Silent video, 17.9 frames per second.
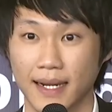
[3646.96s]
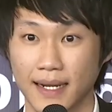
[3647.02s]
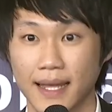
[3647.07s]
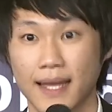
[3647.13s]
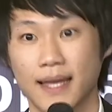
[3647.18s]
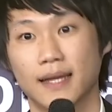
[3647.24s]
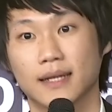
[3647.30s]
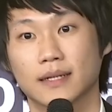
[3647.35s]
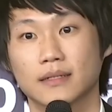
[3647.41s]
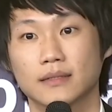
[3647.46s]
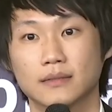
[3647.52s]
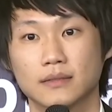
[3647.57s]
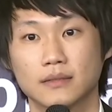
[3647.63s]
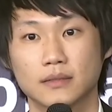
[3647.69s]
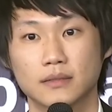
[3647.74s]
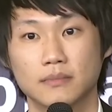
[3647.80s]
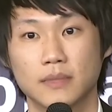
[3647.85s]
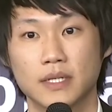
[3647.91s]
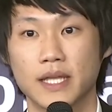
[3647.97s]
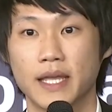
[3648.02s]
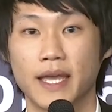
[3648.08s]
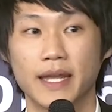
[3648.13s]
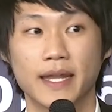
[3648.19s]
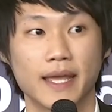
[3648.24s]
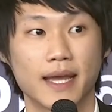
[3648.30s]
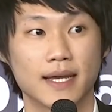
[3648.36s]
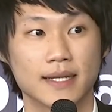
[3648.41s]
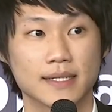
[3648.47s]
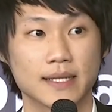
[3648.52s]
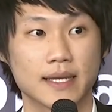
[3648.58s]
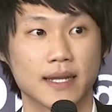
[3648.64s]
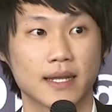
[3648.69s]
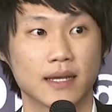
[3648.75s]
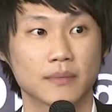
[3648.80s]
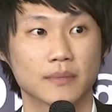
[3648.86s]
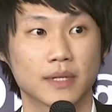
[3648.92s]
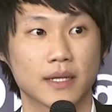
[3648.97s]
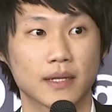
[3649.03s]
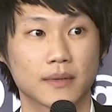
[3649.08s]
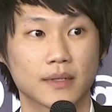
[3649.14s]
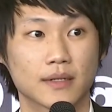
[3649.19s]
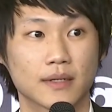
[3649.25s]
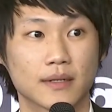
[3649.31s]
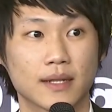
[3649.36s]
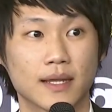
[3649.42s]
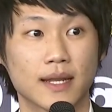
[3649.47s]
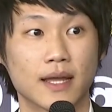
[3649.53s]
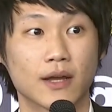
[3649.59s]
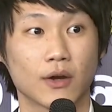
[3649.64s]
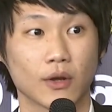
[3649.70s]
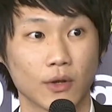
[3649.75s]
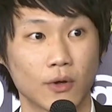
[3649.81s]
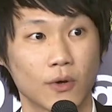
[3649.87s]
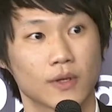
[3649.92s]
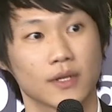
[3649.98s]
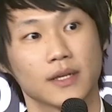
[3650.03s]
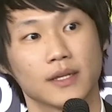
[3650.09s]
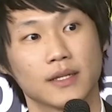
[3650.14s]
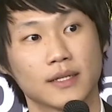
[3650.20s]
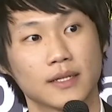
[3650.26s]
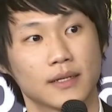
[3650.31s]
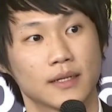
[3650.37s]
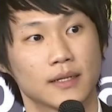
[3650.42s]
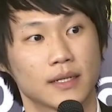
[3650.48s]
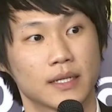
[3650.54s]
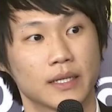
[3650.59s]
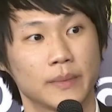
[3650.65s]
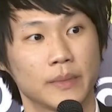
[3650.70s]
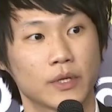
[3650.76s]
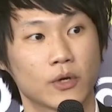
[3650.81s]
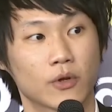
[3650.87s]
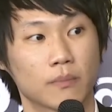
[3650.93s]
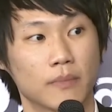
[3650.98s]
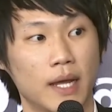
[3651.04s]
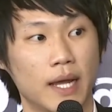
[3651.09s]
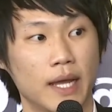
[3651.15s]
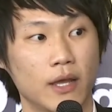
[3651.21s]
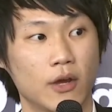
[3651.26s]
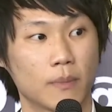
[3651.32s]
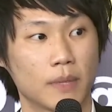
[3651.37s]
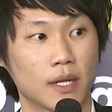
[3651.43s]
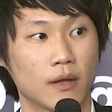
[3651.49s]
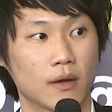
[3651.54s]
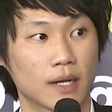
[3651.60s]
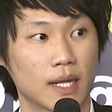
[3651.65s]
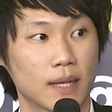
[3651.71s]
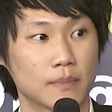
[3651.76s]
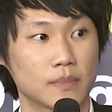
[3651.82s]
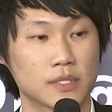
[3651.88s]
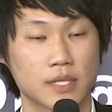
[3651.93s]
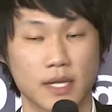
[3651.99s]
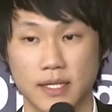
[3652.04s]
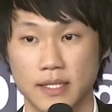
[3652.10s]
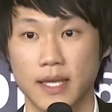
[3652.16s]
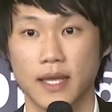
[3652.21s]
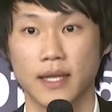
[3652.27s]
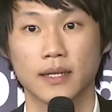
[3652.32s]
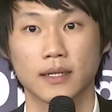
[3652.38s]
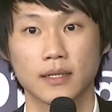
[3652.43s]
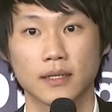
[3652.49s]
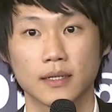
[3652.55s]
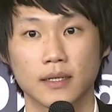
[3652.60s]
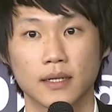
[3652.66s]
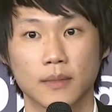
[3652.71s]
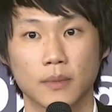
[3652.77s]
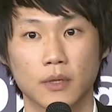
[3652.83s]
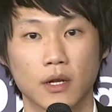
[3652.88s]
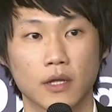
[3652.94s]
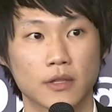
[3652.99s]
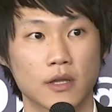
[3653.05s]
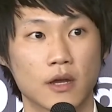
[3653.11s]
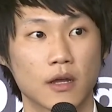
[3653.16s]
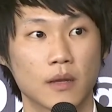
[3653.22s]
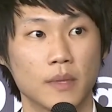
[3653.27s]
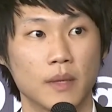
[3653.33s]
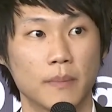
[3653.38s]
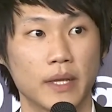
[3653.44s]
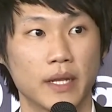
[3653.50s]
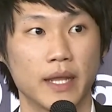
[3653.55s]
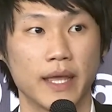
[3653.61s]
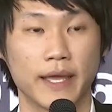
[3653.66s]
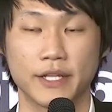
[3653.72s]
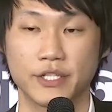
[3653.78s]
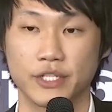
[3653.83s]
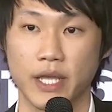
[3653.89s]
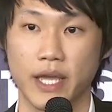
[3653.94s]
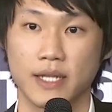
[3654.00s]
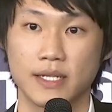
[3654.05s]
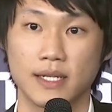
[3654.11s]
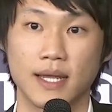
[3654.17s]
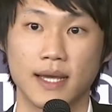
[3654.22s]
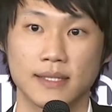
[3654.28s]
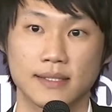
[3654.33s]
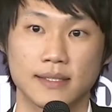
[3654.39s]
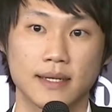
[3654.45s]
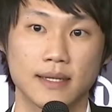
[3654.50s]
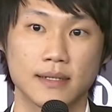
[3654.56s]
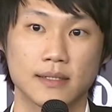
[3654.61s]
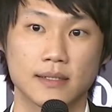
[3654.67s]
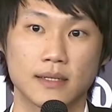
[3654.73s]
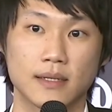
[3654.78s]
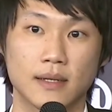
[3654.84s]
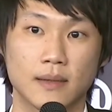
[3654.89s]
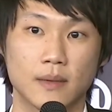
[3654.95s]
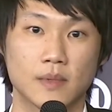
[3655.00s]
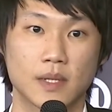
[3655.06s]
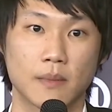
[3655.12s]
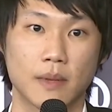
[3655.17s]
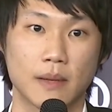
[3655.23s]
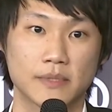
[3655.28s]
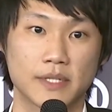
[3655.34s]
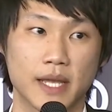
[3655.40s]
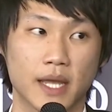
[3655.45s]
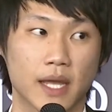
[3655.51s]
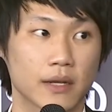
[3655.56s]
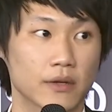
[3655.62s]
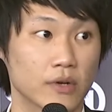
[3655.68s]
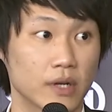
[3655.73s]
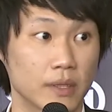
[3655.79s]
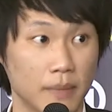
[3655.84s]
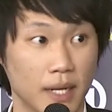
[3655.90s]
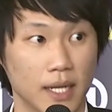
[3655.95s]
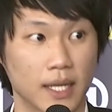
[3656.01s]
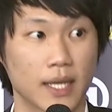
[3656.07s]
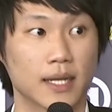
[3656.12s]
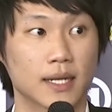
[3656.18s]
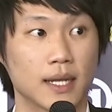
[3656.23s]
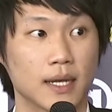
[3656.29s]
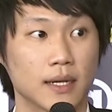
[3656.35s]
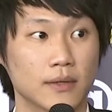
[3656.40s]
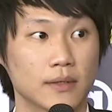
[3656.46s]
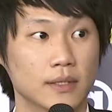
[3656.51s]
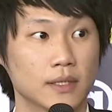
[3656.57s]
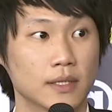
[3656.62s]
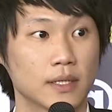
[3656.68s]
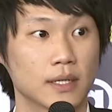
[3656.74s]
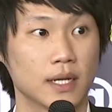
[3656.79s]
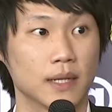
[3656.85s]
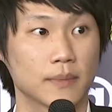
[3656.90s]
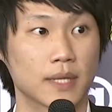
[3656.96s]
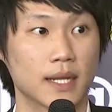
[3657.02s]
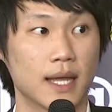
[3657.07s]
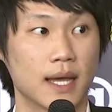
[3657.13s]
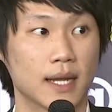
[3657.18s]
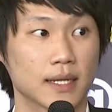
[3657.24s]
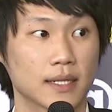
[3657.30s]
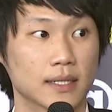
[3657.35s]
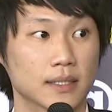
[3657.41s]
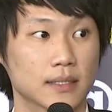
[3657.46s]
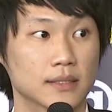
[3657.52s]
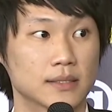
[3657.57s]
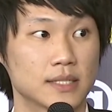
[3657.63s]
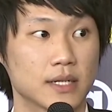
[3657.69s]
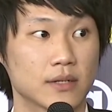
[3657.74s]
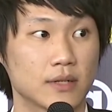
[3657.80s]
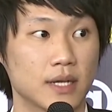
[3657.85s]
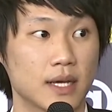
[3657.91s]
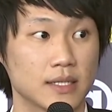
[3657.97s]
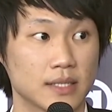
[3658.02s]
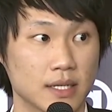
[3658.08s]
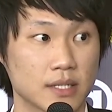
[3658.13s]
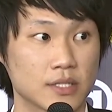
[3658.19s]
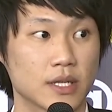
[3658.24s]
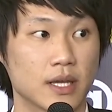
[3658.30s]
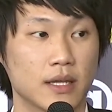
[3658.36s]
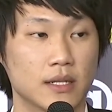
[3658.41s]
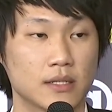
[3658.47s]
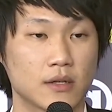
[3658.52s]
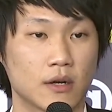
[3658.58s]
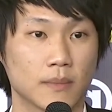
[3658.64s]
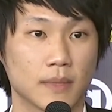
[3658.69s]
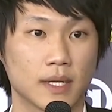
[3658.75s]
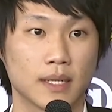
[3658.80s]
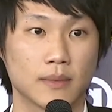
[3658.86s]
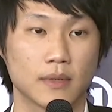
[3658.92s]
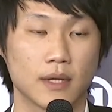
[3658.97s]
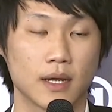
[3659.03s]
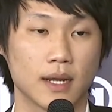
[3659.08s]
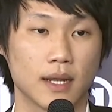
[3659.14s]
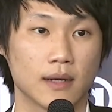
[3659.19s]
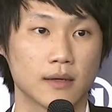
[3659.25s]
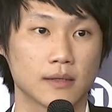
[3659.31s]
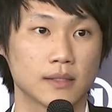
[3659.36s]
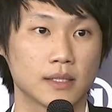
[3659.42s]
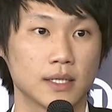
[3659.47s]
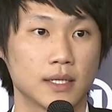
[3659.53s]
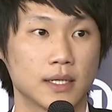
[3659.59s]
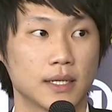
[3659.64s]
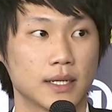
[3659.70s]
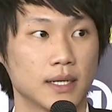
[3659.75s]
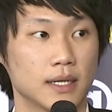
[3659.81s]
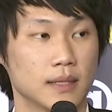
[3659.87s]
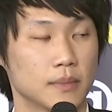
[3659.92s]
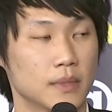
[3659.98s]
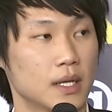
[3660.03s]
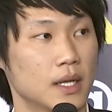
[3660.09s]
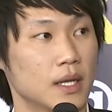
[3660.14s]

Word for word: แรกๆไม่ใช่แค่ในอาเซียนนะครับในแรกๆของโลกเลยที่มีกฎหมายออกมารองรับชัดเจนนะครับก.ล.ต.ก็มีเป็น exchange license สำหรับ secondary market แล้วนะครับตลาด centralized exchange ออกมาเรียบร้อยแล้วนะครับ